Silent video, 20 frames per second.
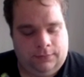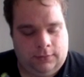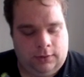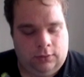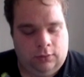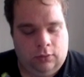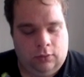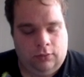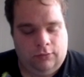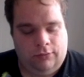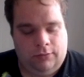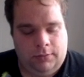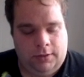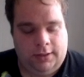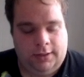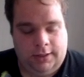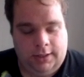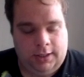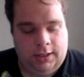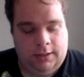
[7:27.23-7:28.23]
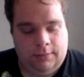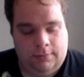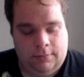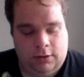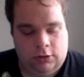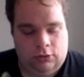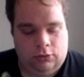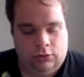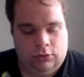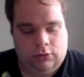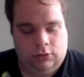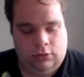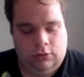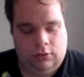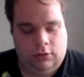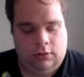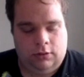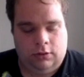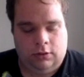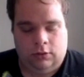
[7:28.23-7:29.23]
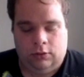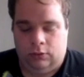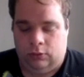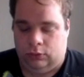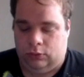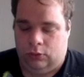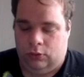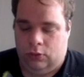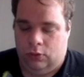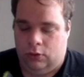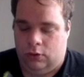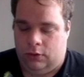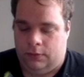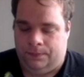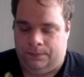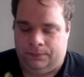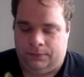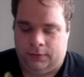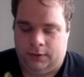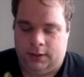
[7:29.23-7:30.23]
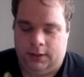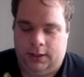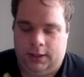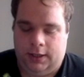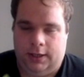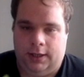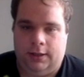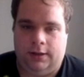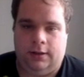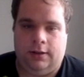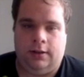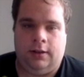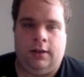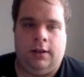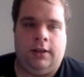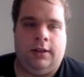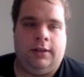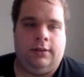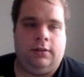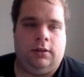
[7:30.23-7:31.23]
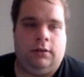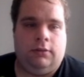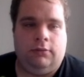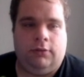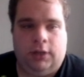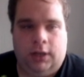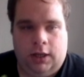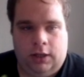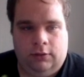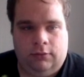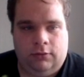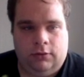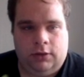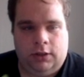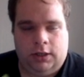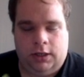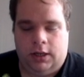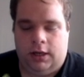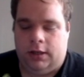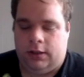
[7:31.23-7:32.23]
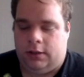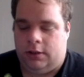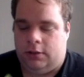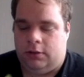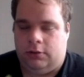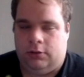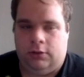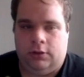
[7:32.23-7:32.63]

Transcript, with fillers: Donc, vous mettez majuscule, contrôle, N, ça va vous créer un nouveau calque.